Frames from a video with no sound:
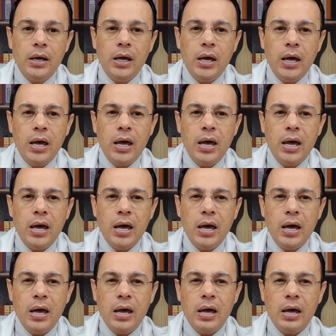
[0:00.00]

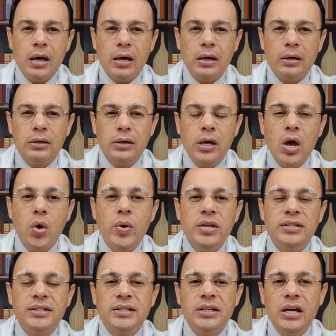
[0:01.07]
É, eu
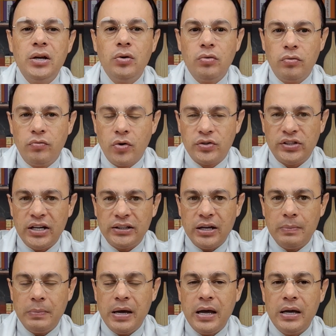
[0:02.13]
ensino você
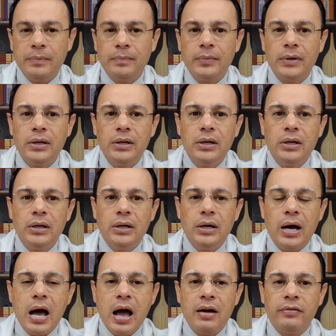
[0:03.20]
também
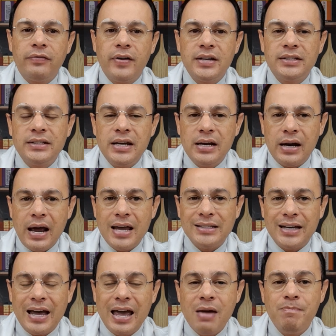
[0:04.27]
a fazer
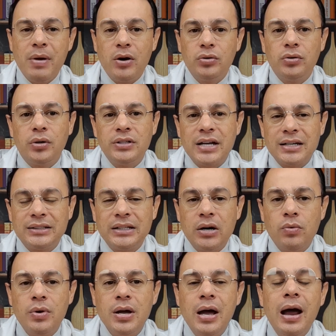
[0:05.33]
essa
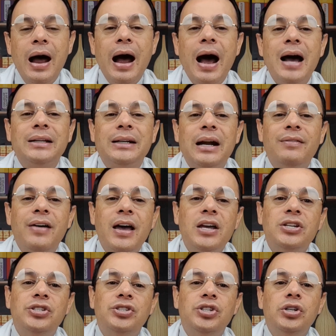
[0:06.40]
repertorização
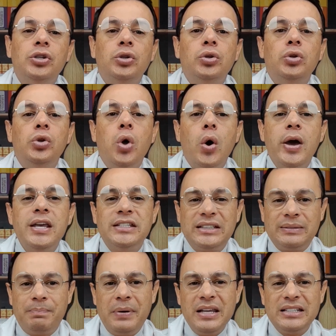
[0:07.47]
através de
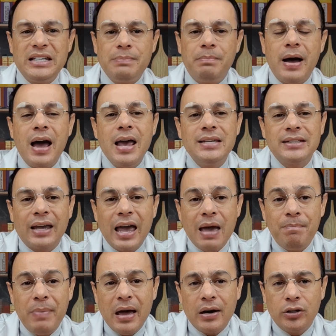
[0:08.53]
dois principais
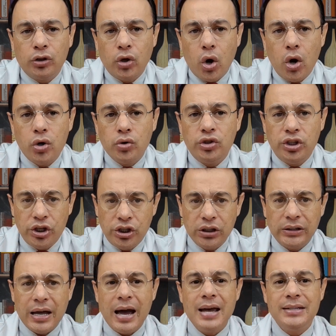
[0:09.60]
repertórios
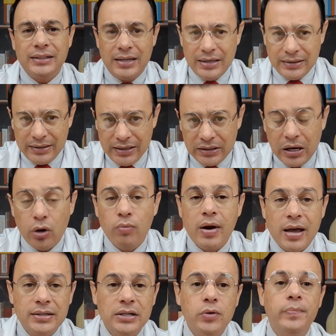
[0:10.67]
digitais que existem no
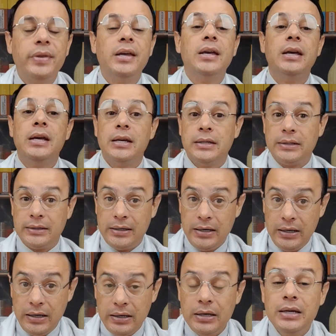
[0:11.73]
Brasil.
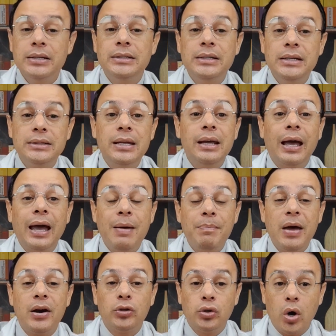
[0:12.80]
Sim, existem
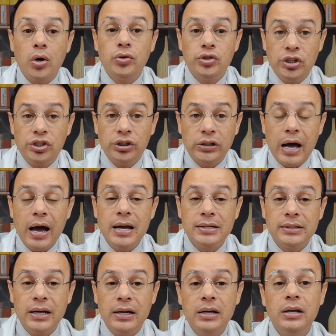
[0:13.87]
repertórios
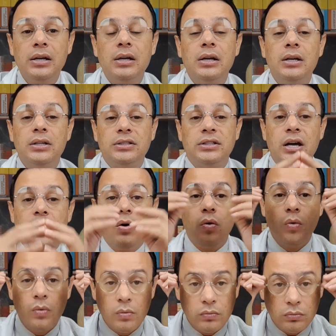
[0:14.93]
digitais, né?
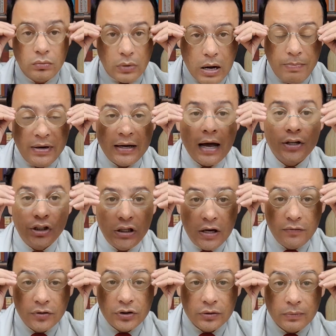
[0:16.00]
São
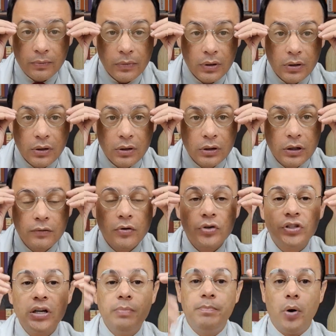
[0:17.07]
aplicativos que
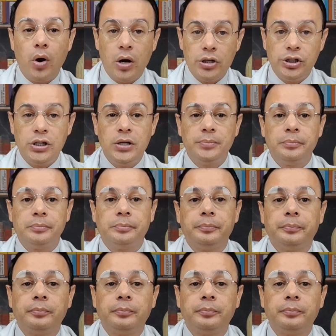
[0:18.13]
você pode